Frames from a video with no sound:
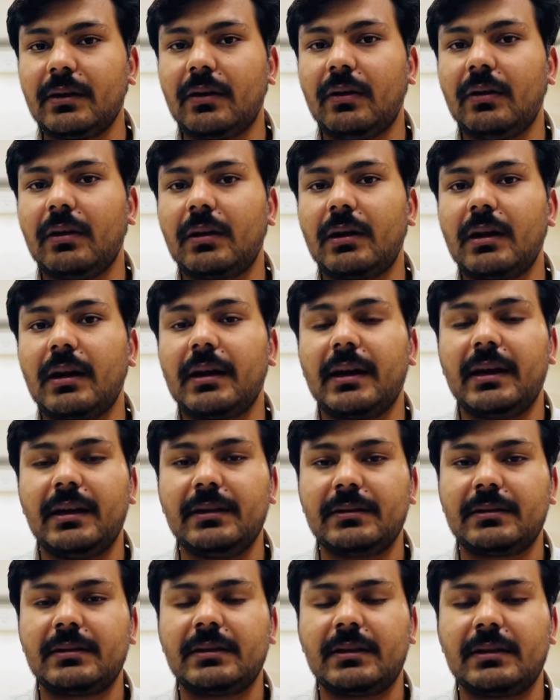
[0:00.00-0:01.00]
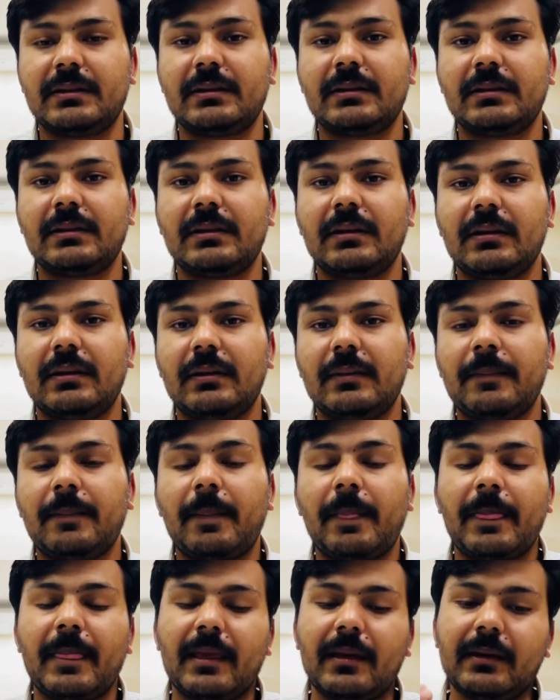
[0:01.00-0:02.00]
और अगेंस्ट अस
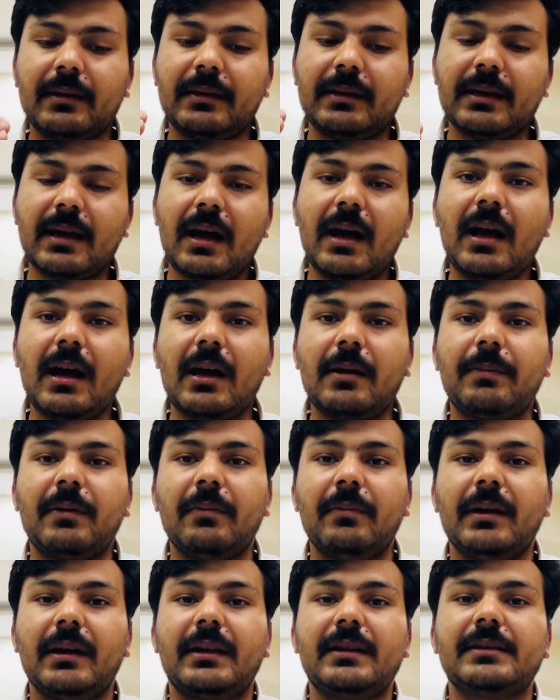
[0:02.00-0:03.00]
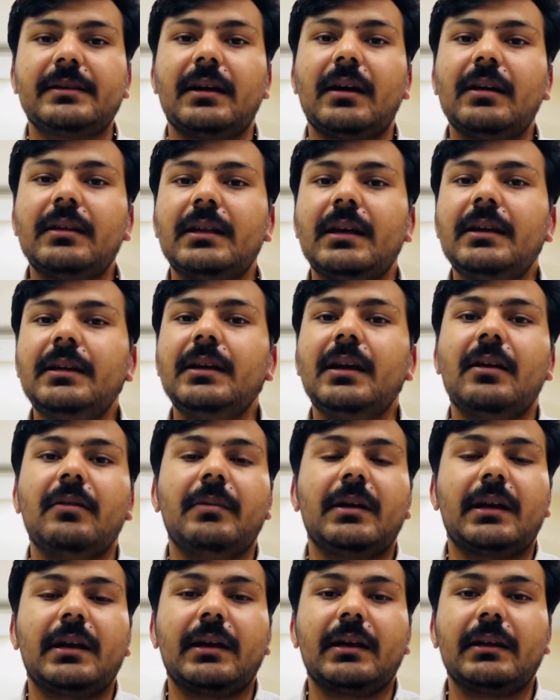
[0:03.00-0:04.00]
या आप हमारे साथ हैं या
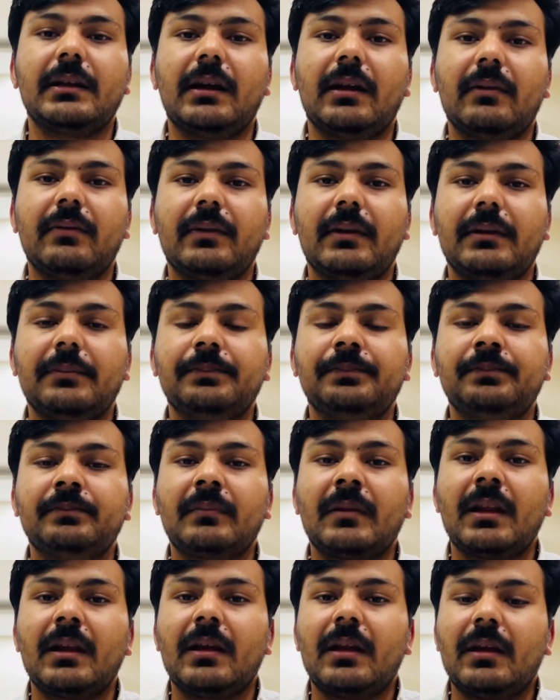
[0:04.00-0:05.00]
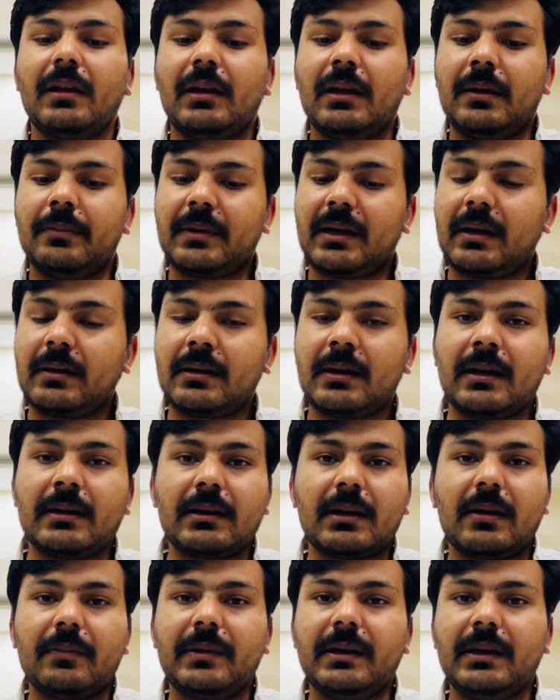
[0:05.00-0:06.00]
हमारे खिलाफ हैं इमरान खान
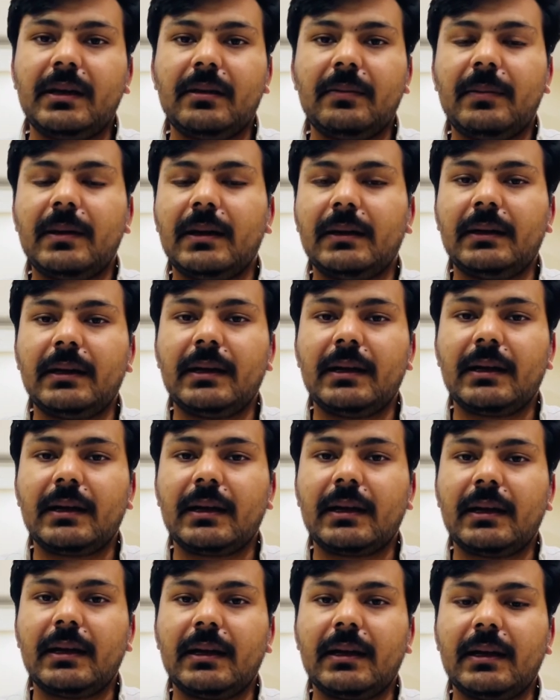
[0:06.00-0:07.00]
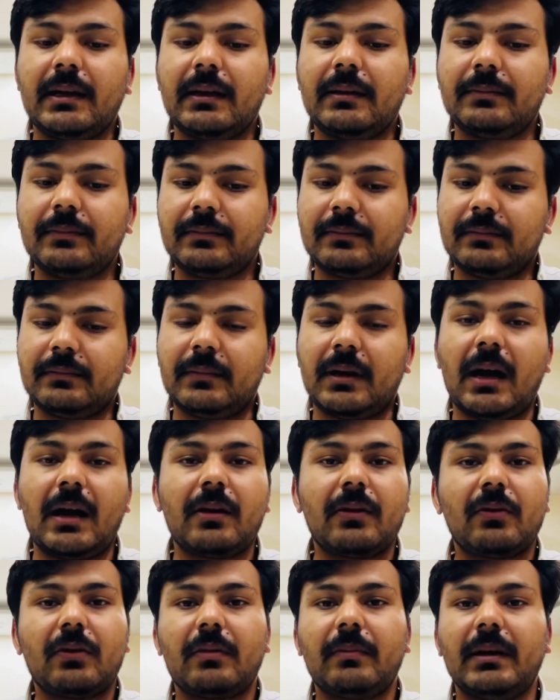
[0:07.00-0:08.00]
का भी यही बयानिया है कि
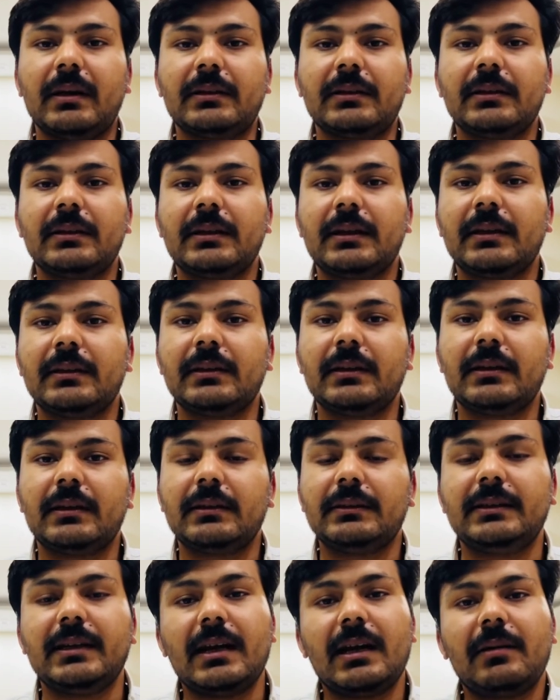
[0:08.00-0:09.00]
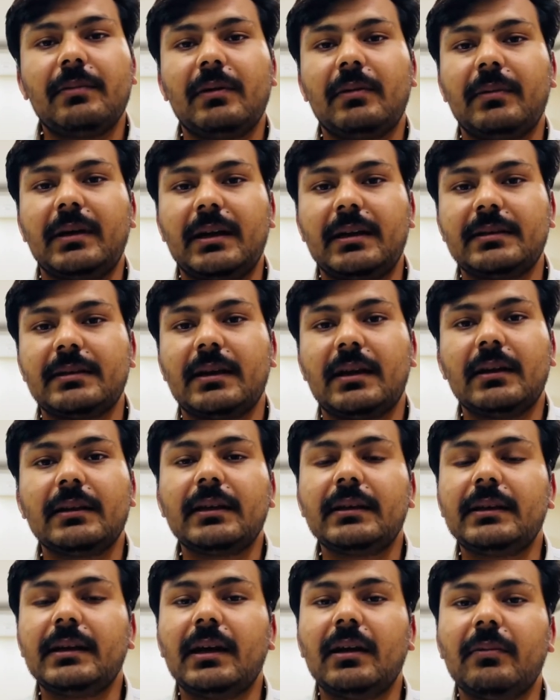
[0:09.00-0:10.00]
हक और बातिल के अंदर या आप हमारे साथ हैं
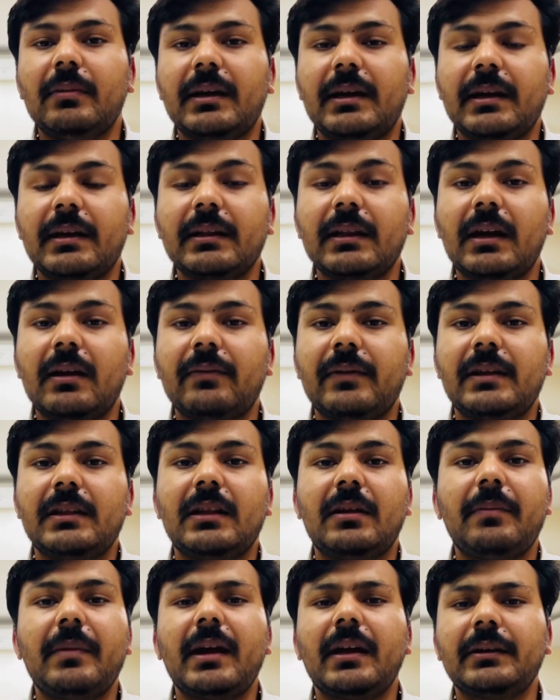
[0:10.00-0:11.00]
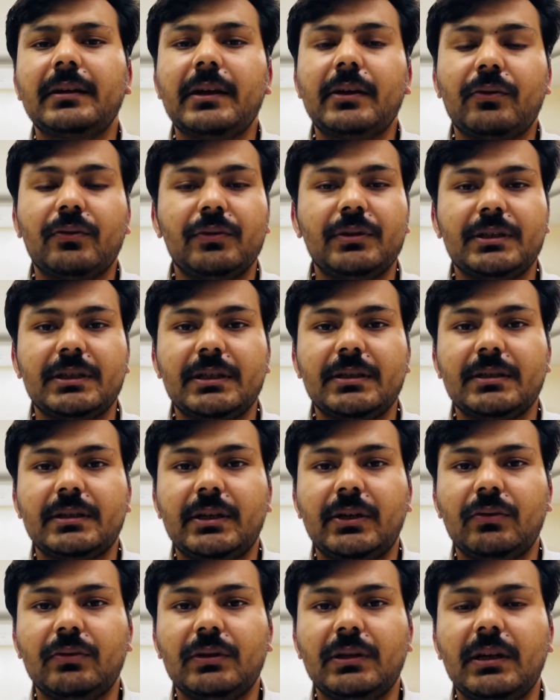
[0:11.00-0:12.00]
या हमारे ख़िलाफ़ है दरमियान की कोई चीज़ नहीं
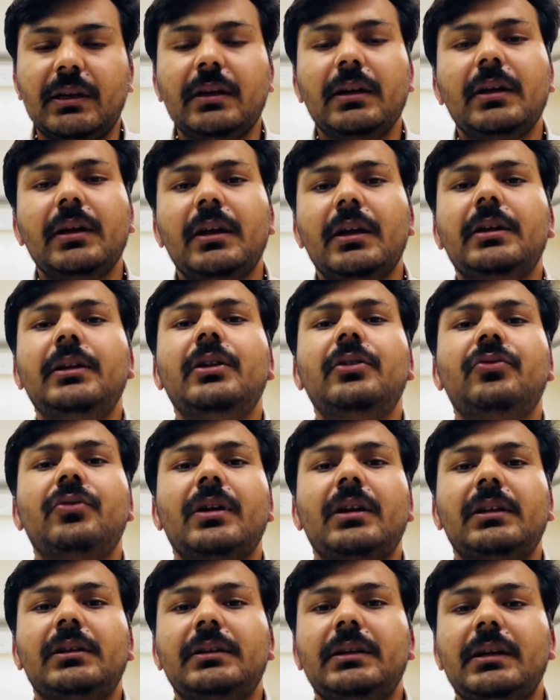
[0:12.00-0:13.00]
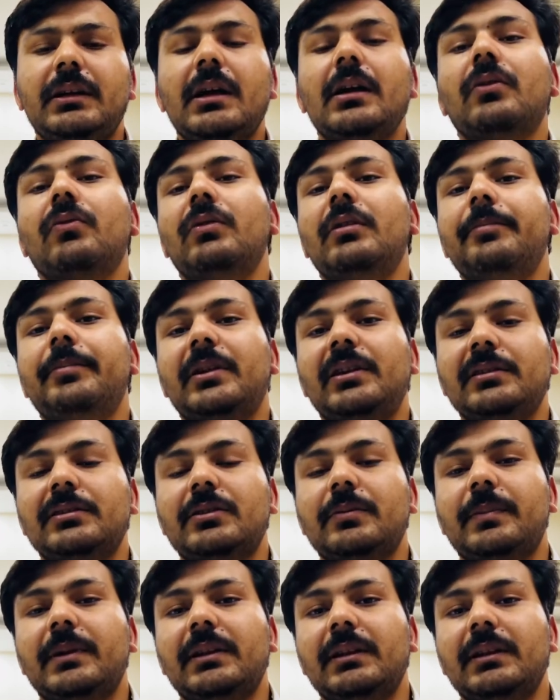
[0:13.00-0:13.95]
होती न्यूट्रलिटी का कोई प्रिंसिपल